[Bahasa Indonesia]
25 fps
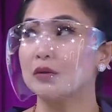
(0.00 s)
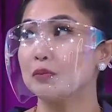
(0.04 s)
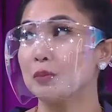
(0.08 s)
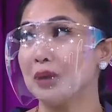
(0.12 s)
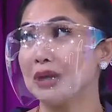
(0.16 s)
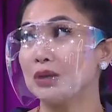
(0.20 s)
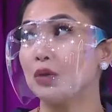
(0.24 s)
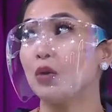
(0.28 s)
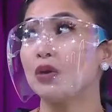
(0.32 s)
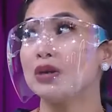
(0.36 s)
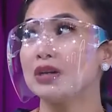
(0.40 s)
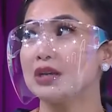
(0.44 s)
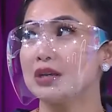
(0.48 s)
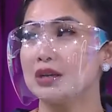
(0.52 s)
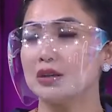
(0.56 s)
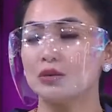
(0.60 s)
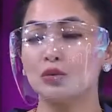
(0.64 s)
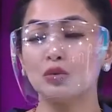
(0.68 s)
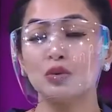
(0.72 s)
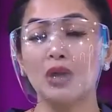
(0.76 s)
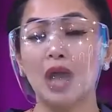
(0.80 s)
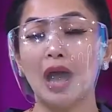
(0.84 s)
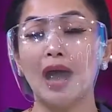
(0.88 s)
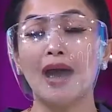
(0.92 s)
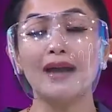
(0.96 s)
Pak Dodi
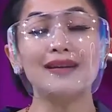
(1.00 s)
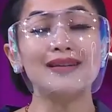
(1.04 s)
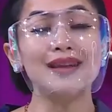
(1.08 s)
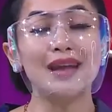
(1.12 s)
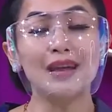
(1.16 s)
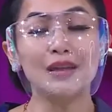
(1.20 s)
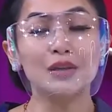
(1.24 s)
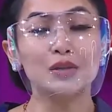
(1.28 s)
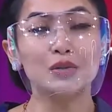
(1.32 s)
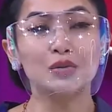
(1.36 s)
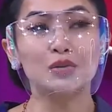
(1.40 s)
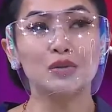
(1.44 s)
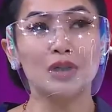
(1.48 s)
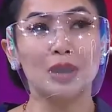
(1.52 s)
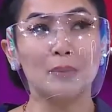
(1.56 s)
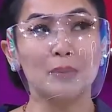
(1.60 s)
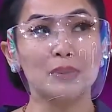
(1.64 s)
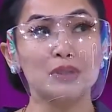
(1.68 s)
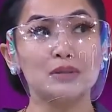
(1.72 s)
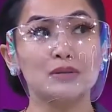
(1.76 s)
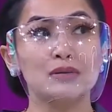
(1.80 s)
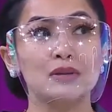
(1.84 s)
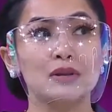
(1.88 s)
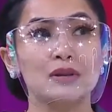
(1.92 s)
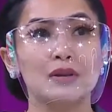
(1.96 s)
itu udah ada gitu yang
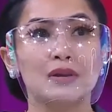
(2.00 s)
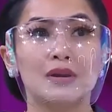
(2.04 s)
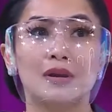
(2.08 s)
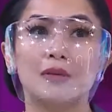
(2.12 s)
men,